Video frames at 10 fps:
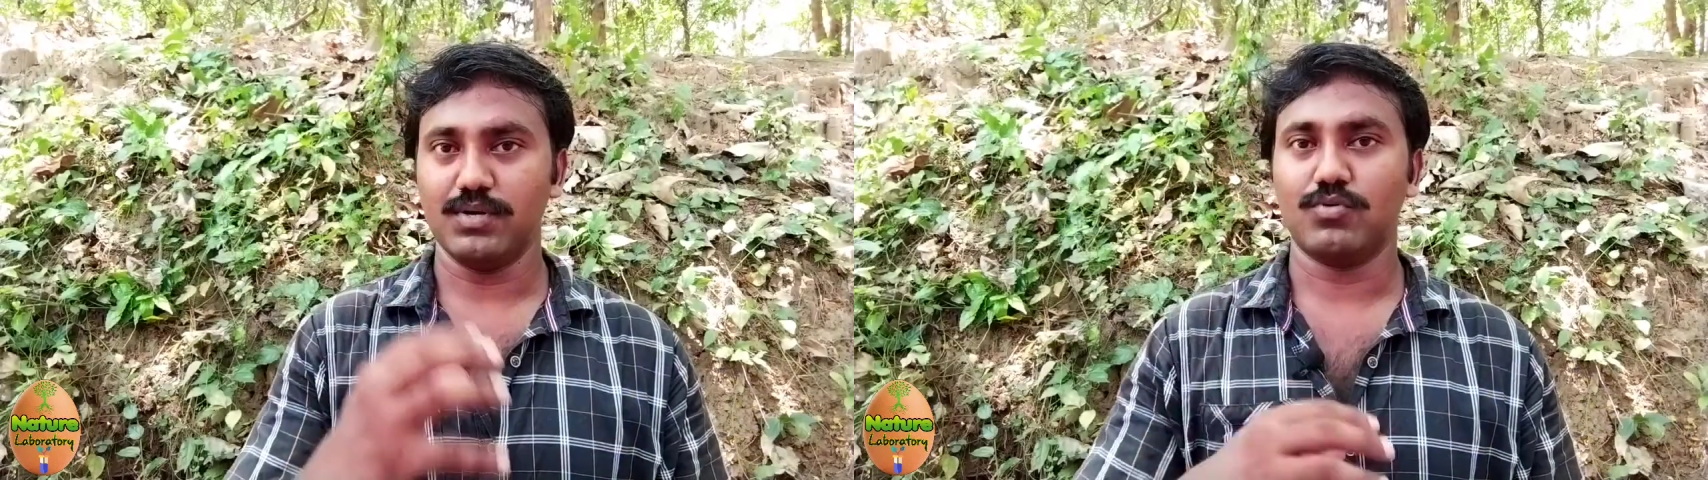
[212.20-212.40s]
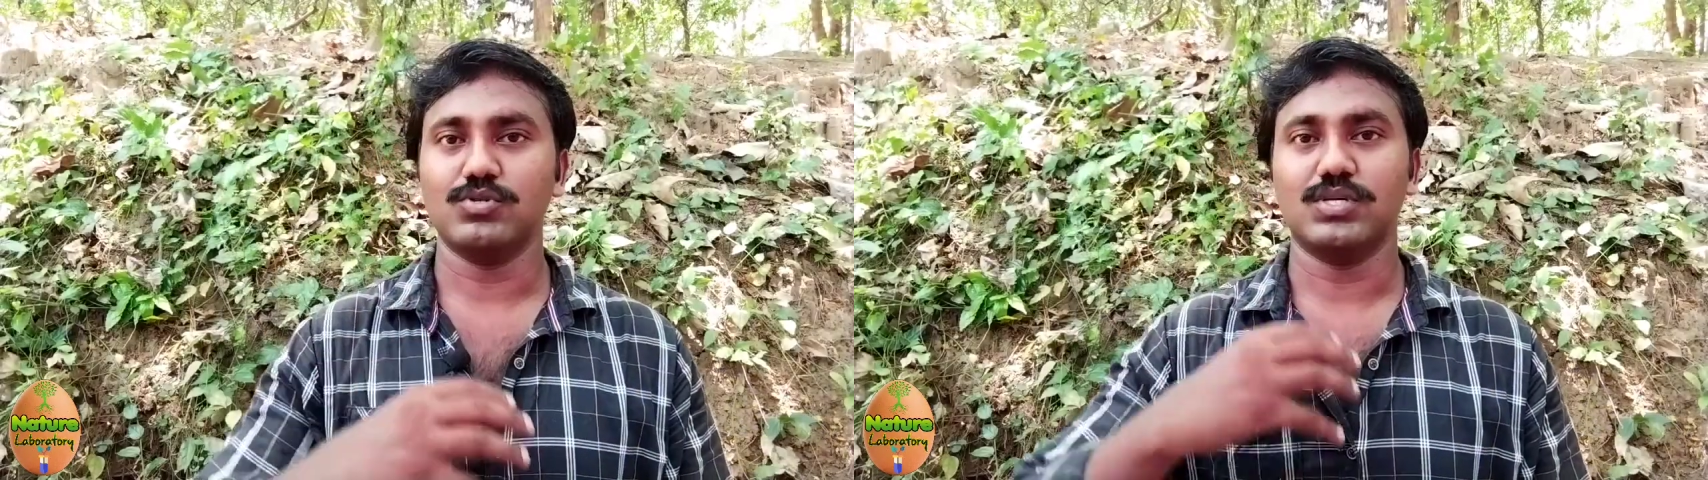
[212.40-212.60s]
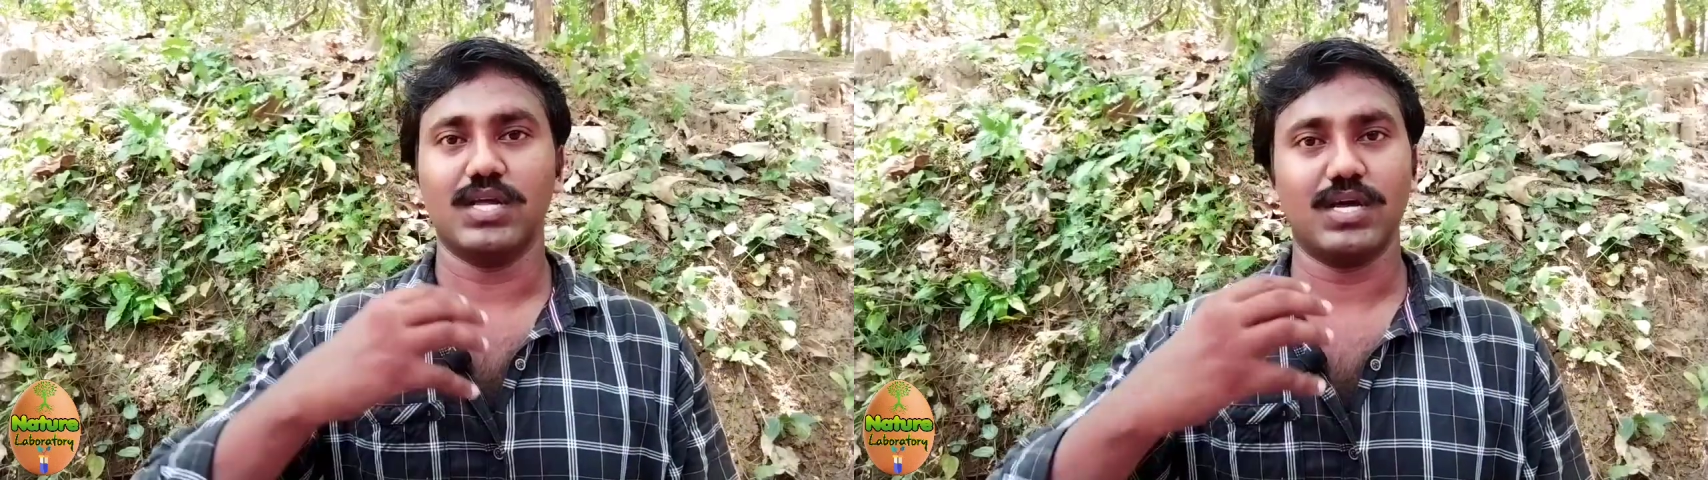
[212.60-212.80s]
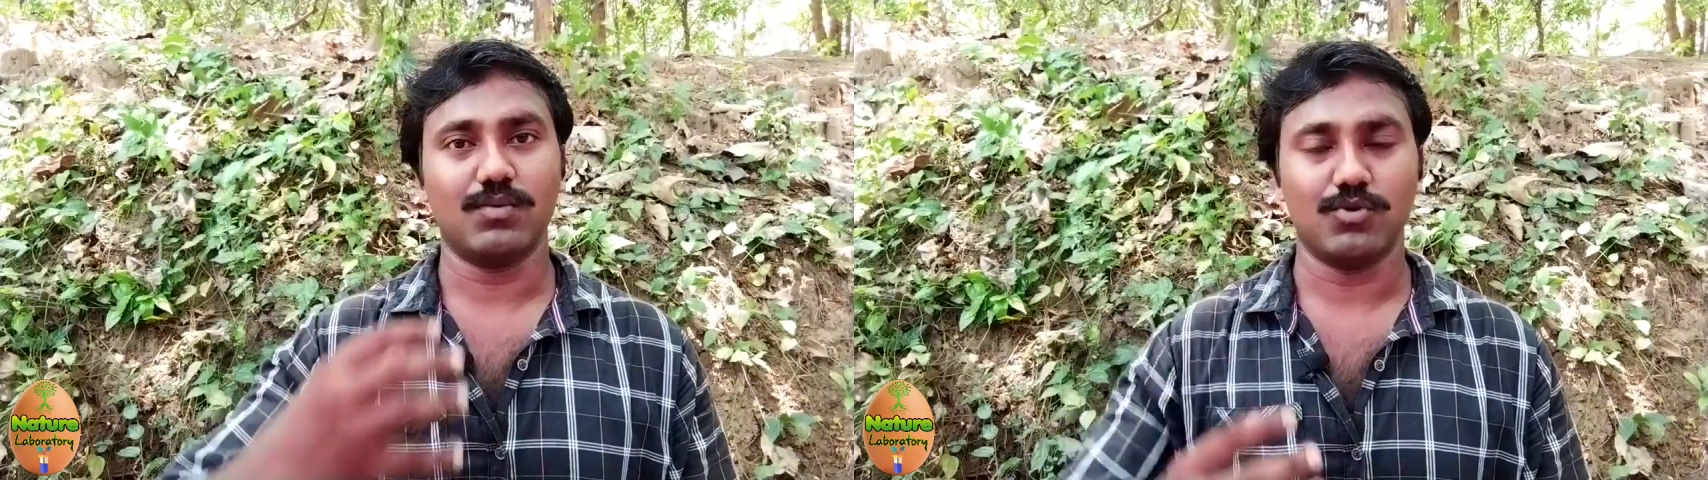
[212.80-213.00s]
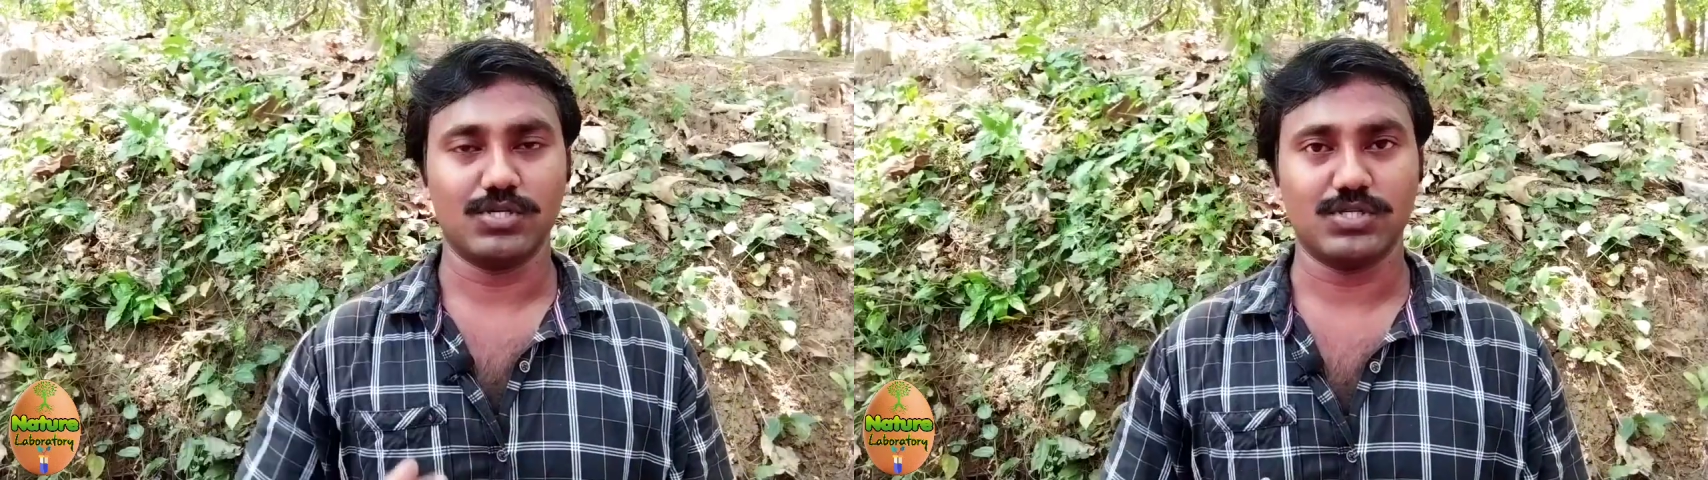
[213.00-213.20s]
பல் கொஞ்சம்
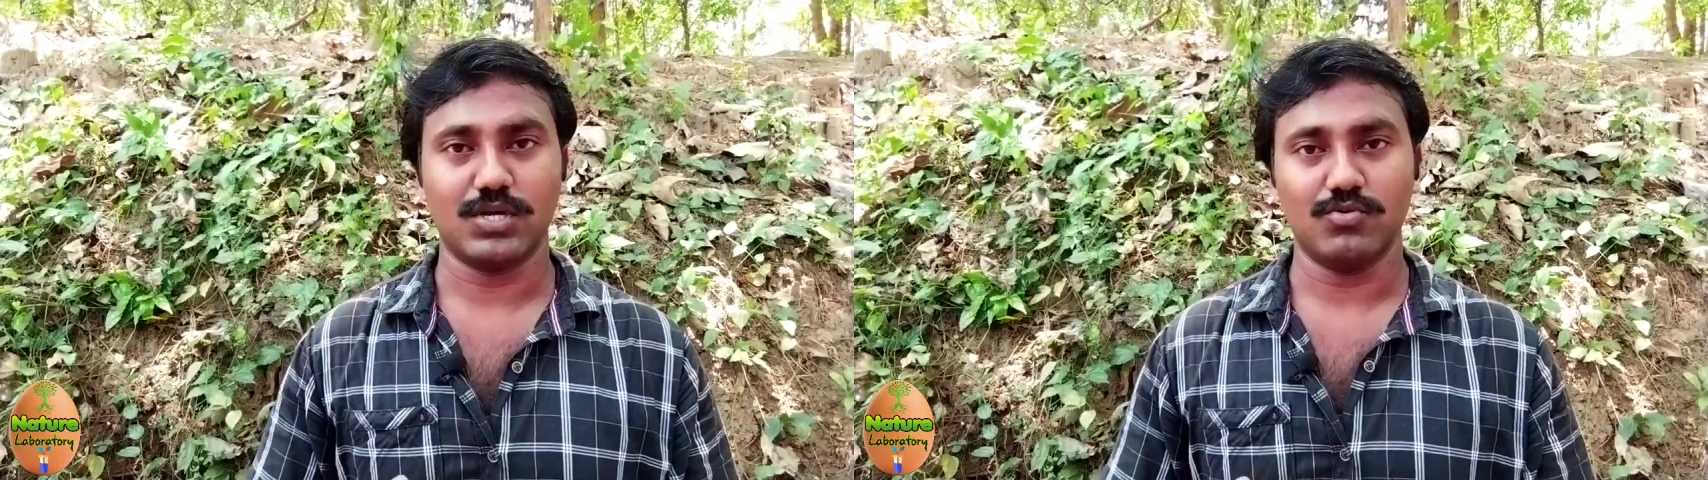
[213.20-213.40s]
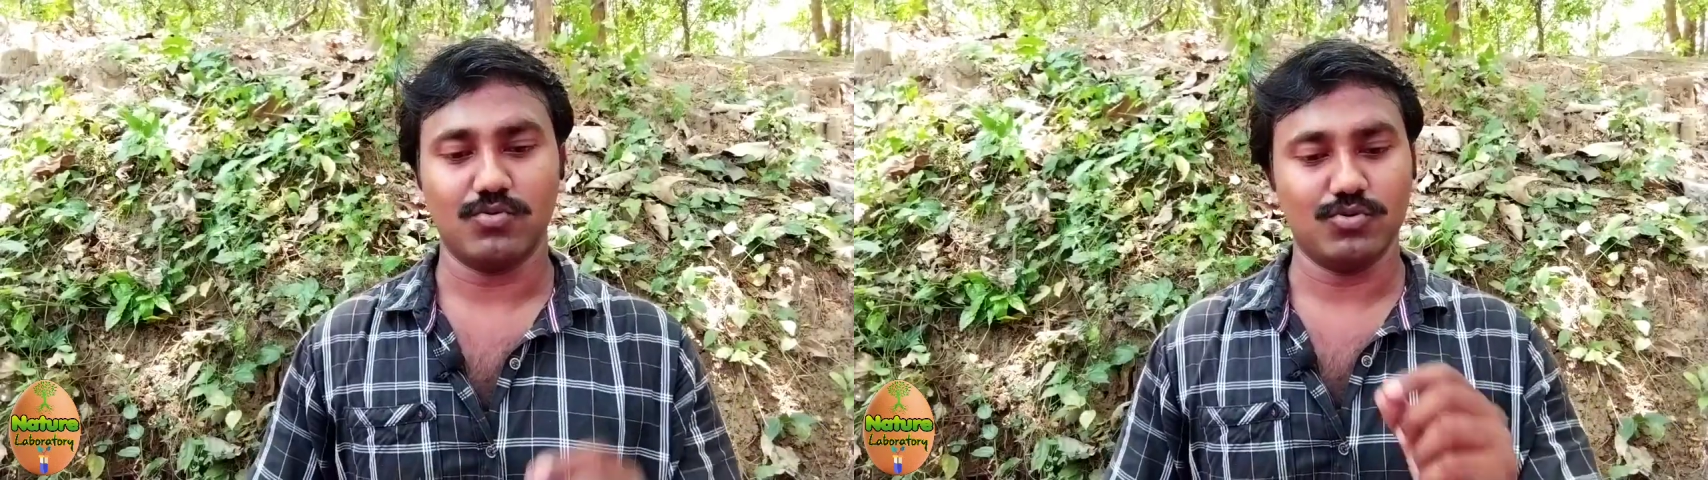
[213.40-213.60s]
நேராக முளைச்சிட்டாலும்